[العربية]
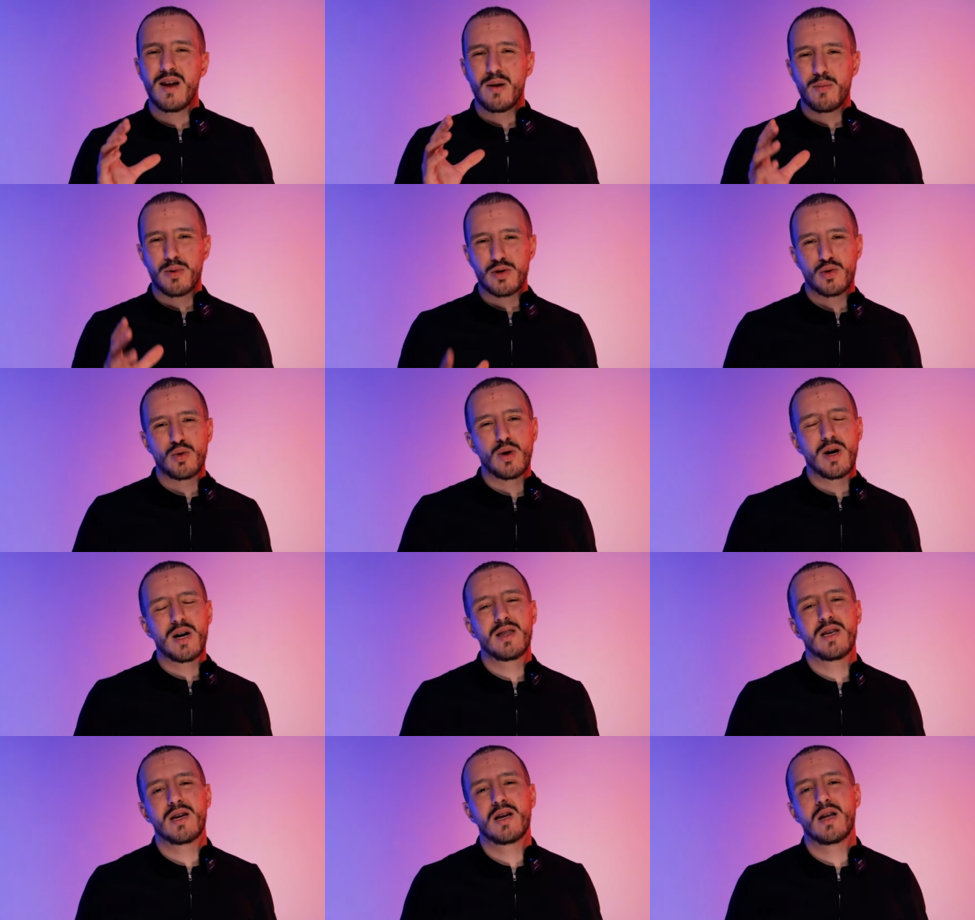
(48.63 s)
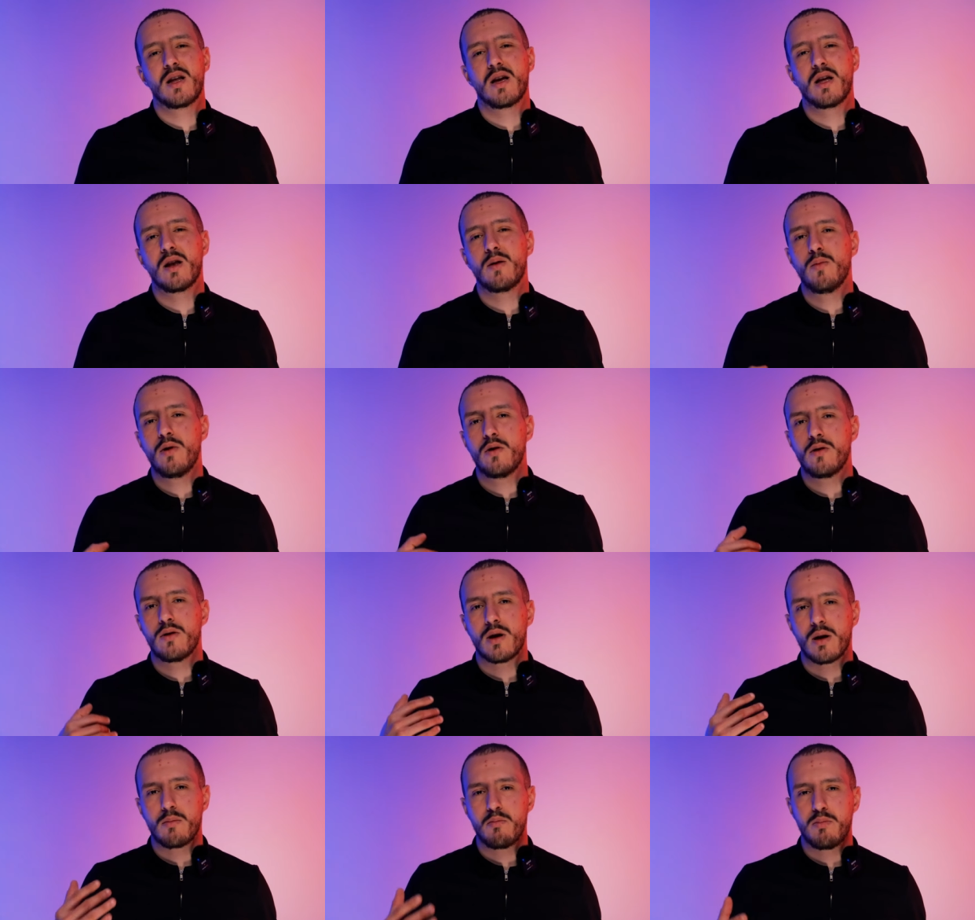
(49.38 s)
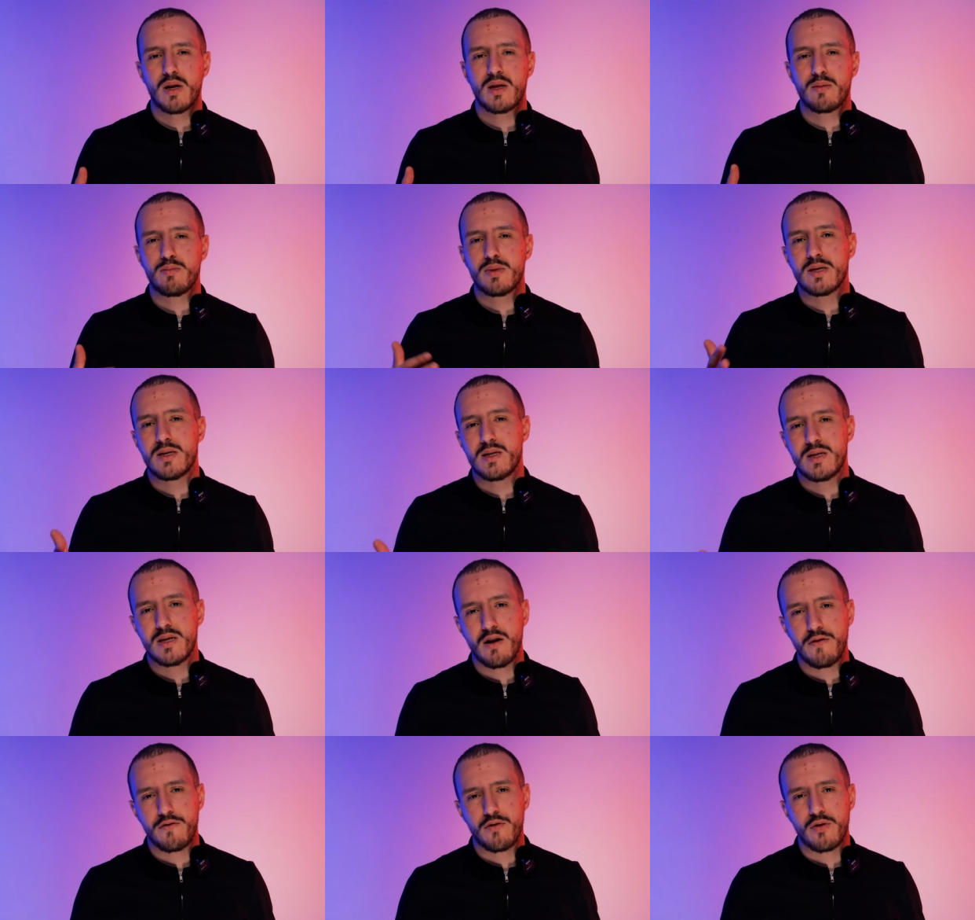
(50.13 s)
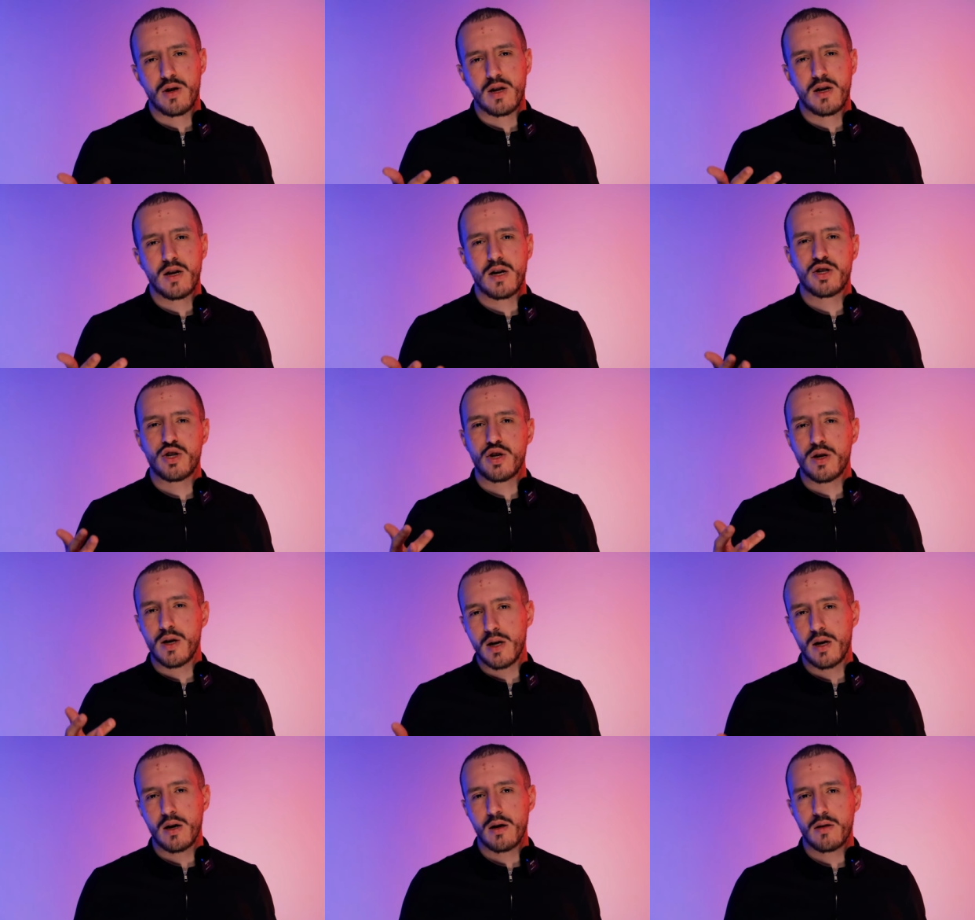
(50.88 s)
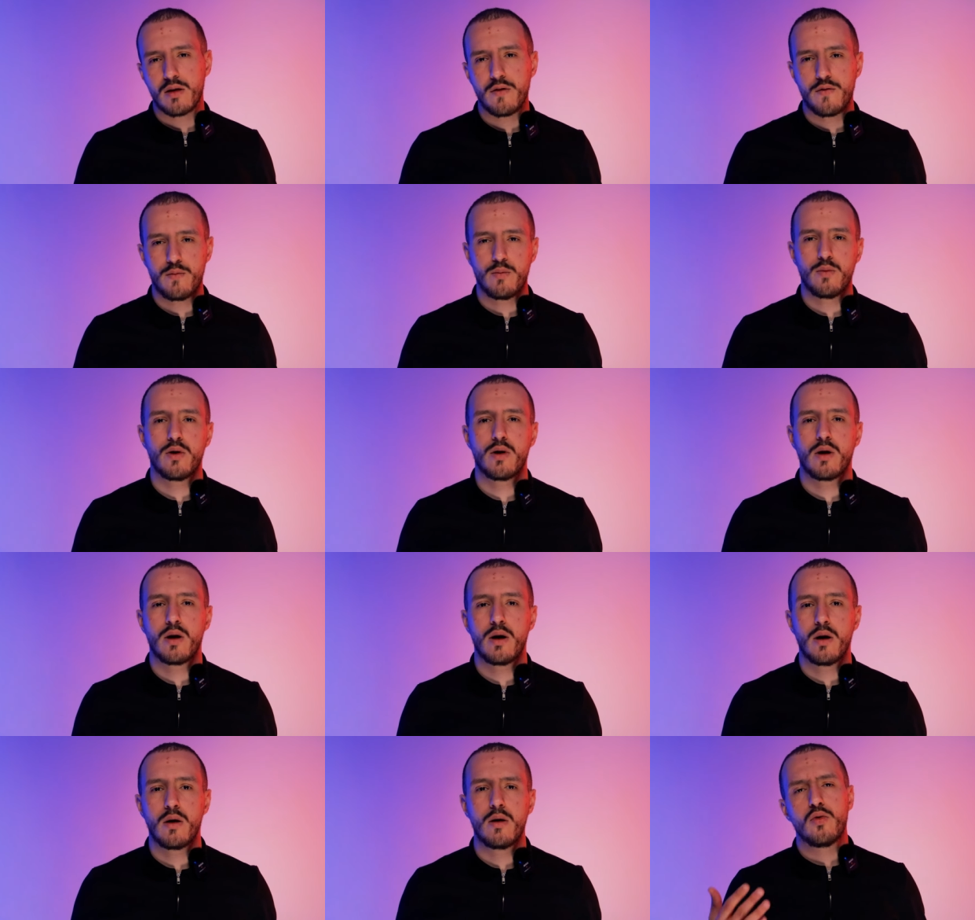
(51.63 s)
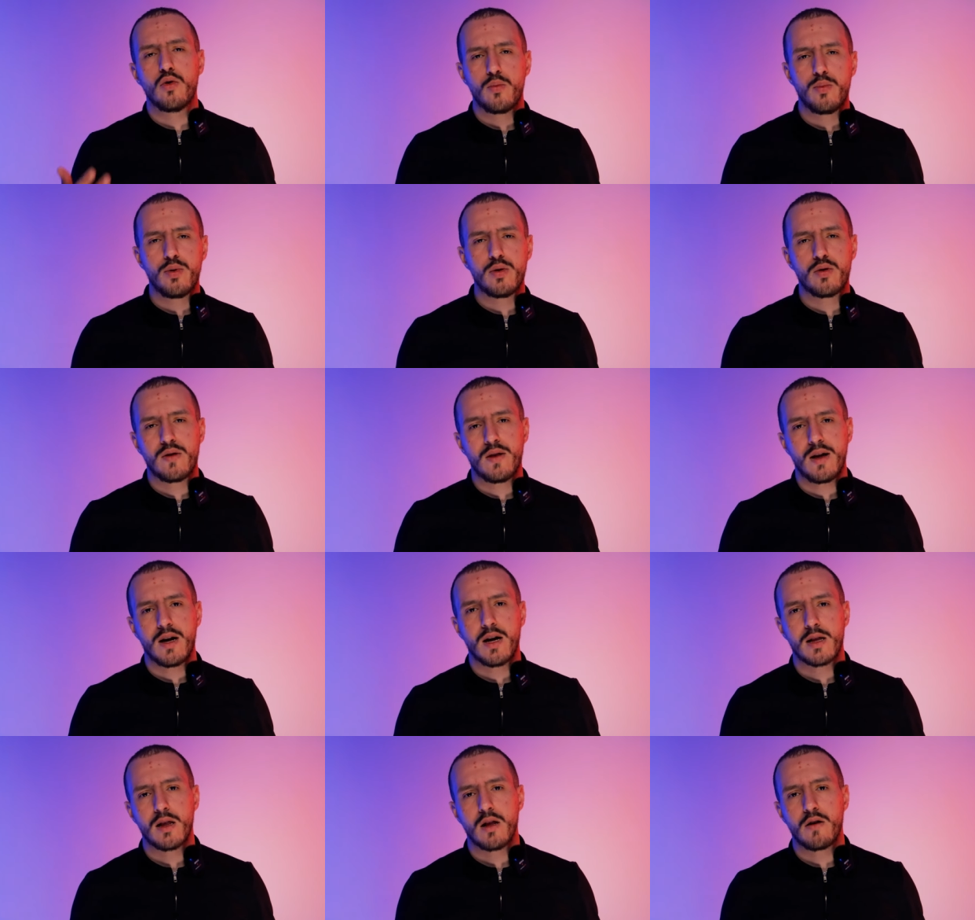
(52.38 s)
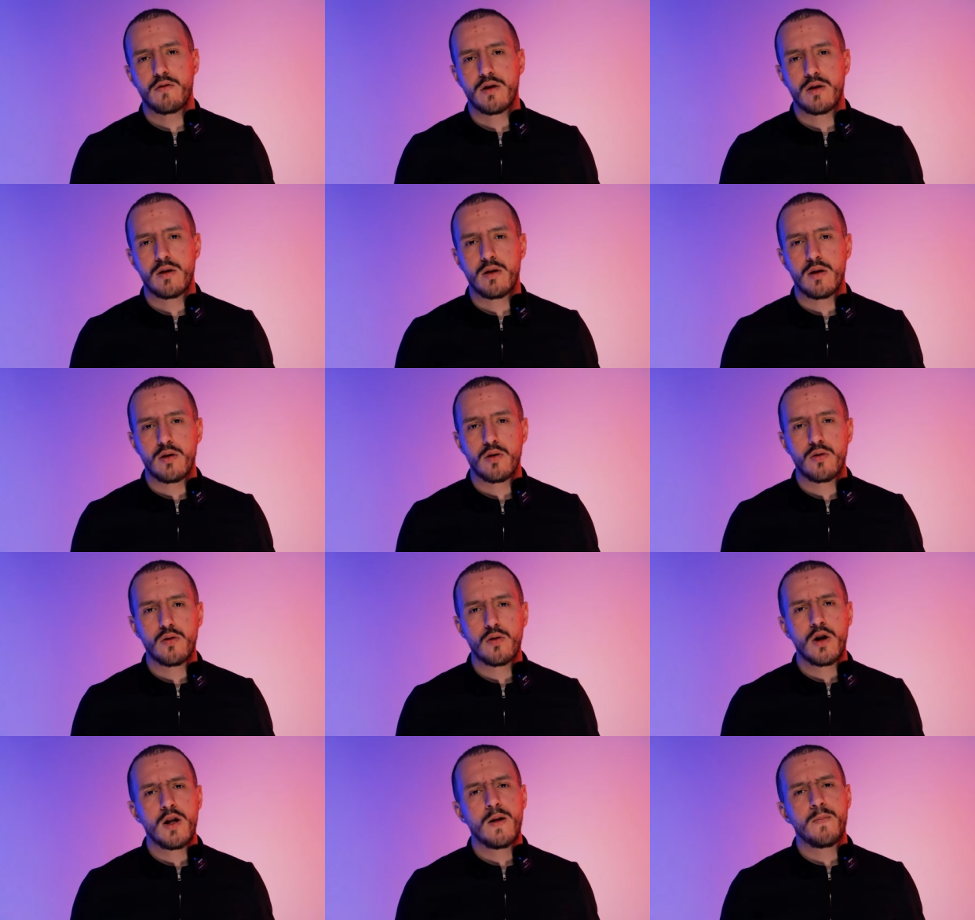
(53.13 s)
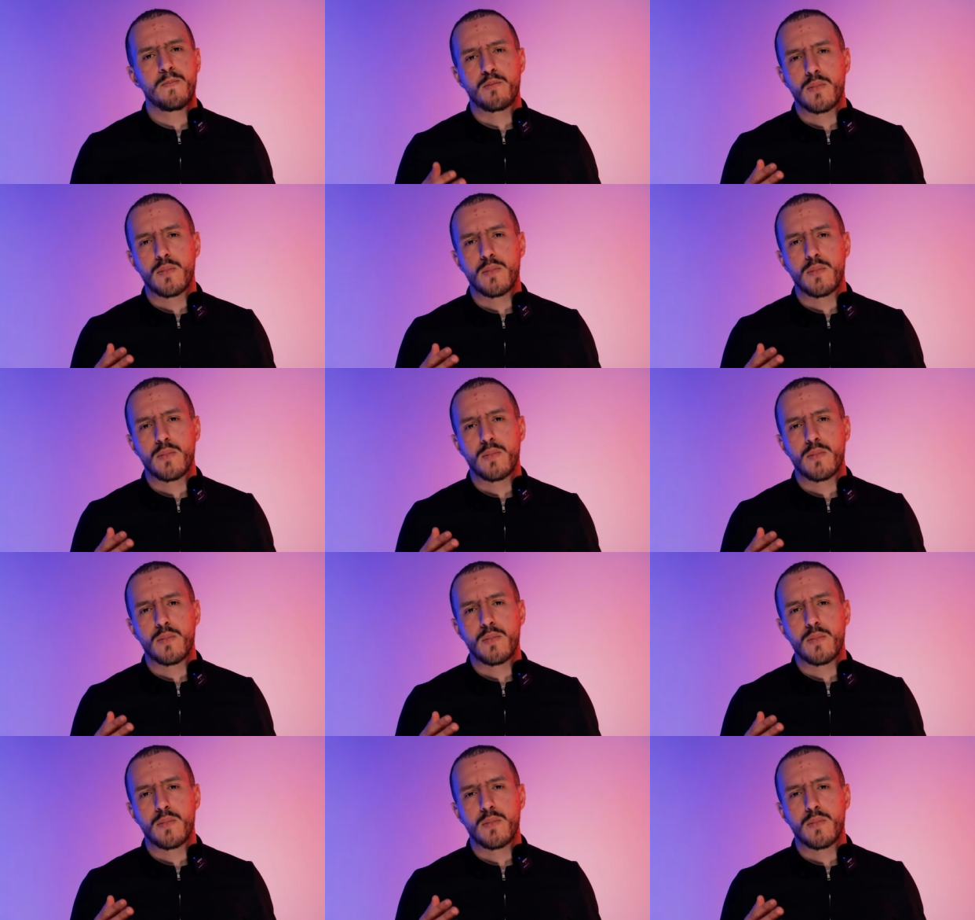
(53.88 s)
باسكو هذيك الكلمه ربات بزاف اون انرجي نيجاتيف موراها ولو بوت تاع هاد لا فيديو